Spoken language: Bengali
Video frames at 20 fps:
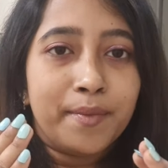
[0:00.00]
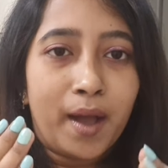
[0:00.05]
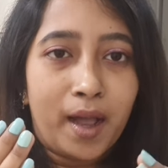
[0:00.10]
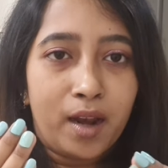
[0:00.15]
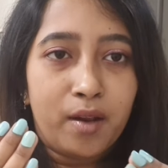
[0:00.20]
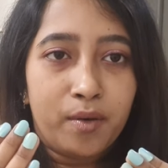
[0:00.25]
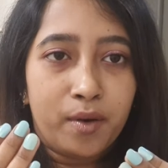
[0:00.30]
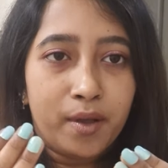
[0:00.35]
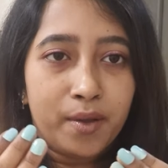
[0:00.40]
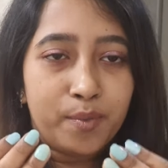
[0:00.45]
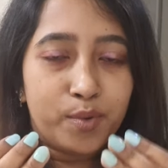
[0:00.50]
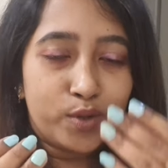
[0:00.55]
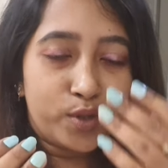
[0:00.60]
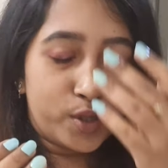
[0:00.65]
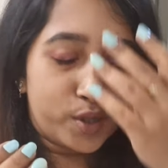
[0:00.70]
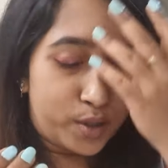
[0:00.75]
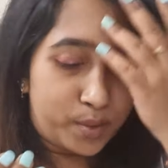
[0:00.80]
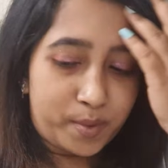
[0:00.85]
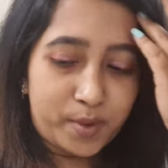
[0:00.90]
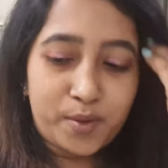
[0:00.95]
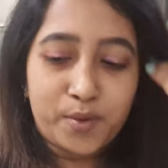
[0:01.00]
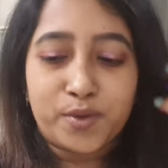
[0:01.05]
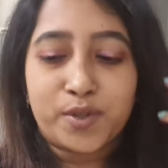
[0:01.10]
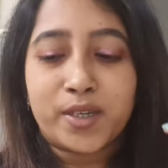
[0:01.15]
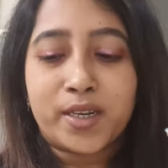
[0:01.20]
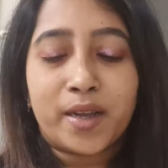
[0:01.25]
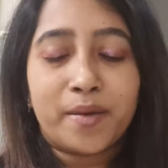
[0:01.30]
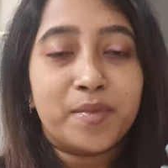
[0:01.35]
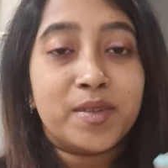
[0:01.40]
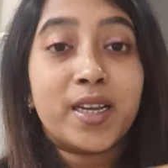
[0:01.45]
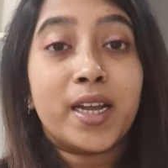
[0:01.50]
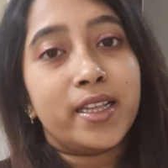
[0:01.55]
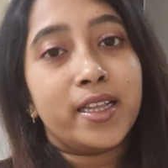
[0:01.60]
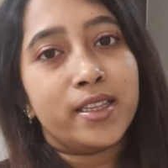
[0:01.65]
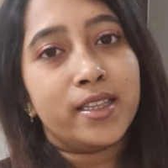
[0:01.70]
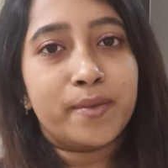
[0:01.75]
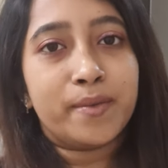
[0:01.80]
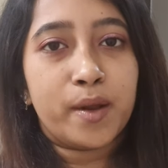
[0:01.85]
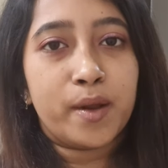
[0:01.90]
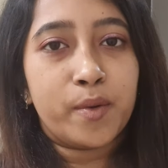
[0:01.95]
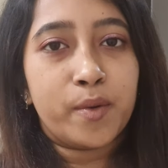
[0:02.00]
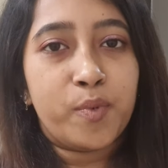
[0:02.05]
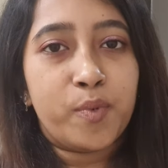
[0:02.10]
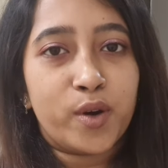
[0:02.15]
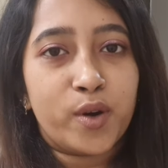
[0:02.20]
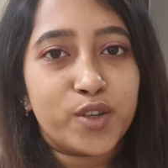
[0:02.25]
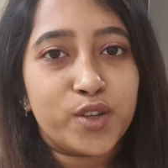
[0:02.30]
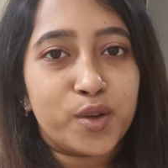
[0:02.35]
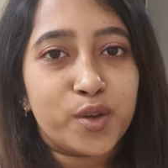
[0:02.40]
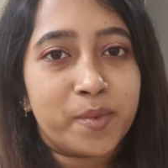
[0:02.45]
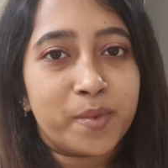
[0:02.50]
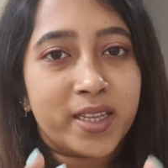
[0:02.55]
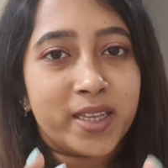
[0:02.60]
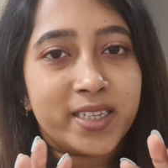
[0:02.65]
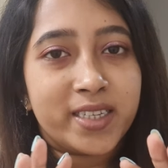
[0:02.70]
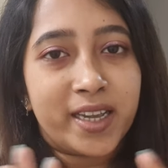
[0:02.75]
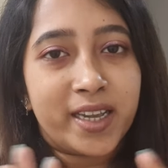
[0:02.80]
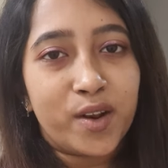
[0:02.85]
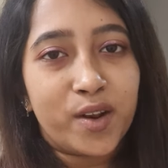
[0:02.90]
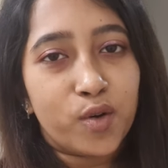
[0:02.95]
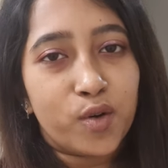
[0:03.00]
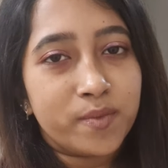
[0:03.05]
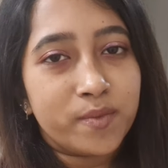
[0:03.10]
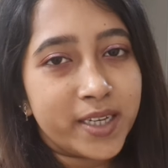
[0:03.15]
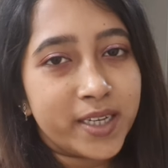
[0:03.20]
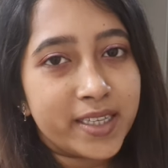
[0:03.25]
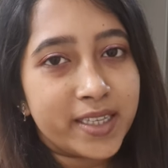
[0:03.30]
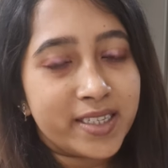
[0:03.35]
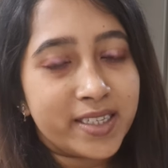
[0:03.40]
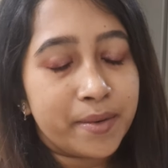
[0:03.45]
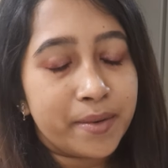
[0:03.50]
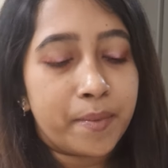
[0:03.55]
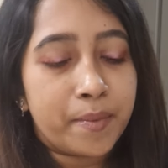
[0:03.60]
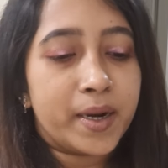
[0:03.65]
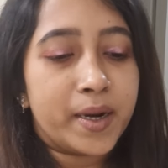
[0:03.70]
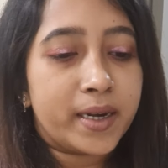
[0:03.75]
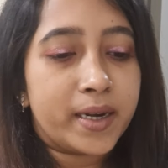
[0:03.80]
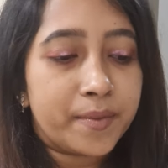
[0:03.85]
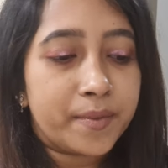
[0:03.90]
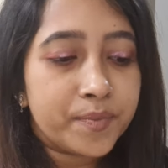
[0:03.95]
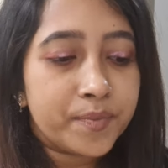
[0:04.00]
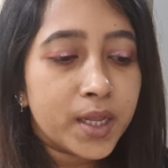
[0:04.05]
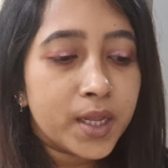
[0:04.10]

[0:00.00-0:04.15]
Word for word: ভালোভাবে বোঝা যাবে তো সেটা আমি জানিয়ে দিতে পারবো পরের সপ্তাহে যে কীরকম যাচ্ছে ব্যাপারটা